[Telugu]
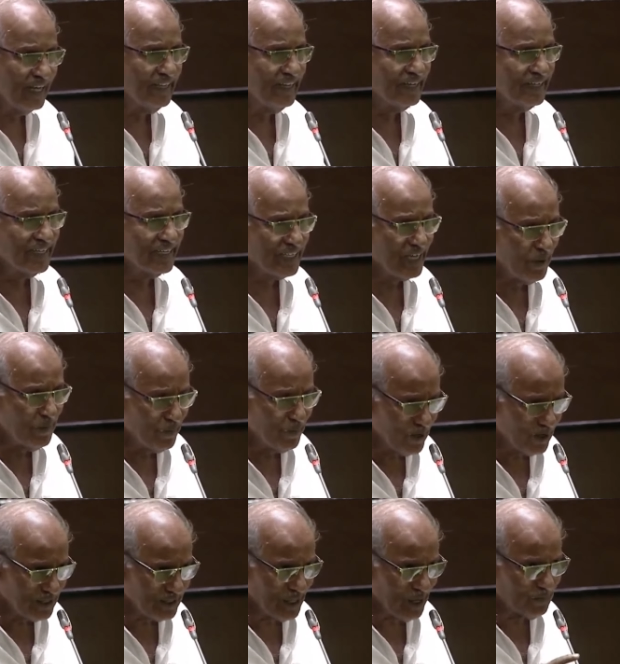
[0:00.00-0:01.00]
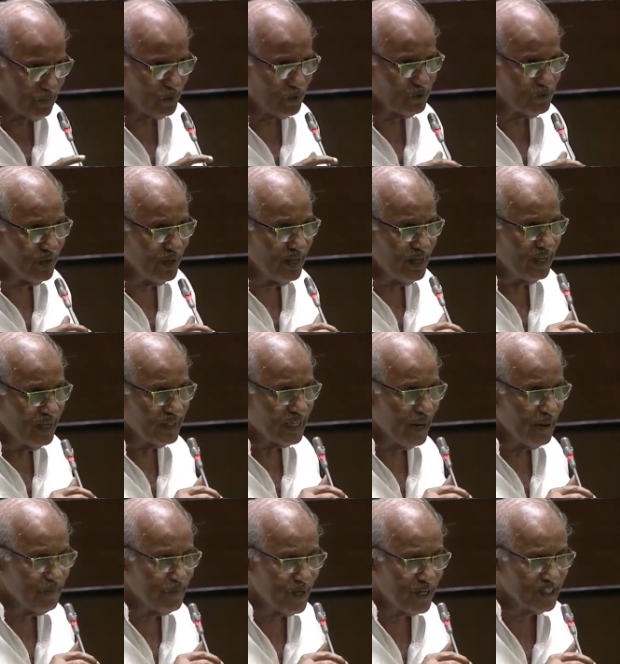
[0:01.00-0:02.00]
అది అంటే కంప్యూటర్ తప్పులు
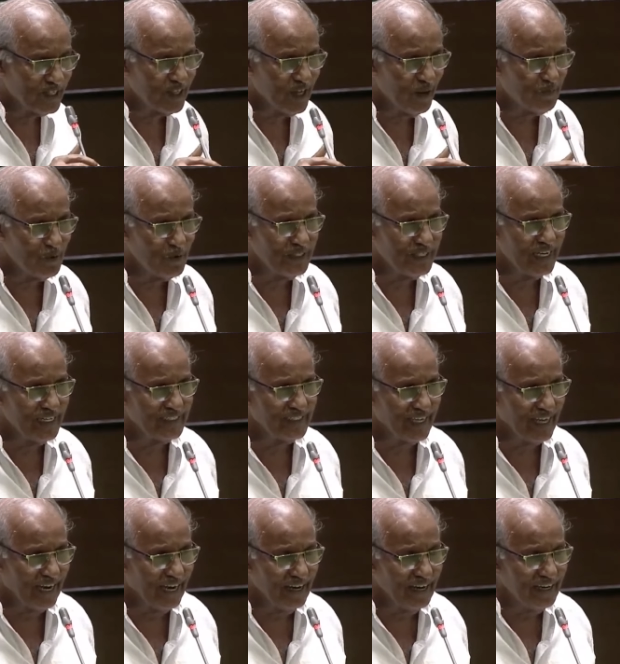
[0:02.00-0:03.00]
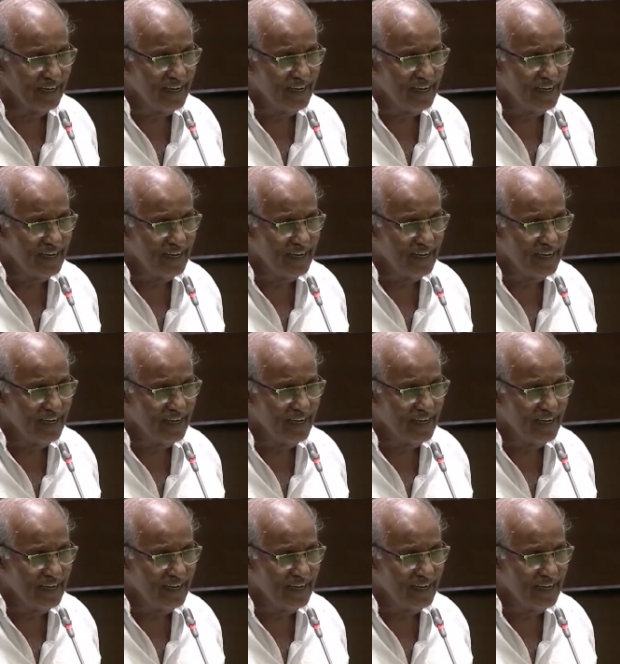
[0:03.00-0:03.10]
కంప్యూటర్ తప్పులు చేస్తే